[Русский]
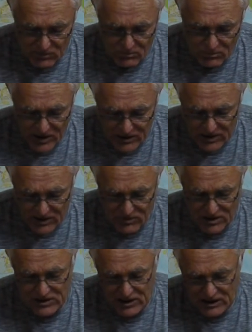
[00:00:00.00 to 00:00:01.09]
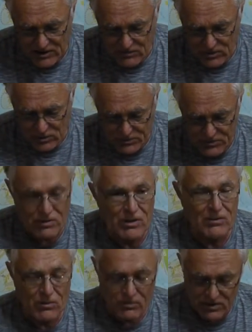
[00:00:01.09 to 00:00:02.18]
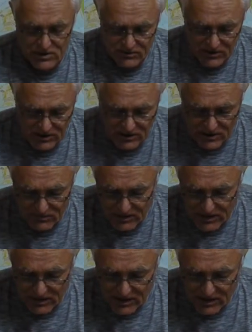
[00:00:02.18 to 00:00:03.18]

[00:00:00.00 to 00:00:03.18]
мелкими и средними собственниками-производителями,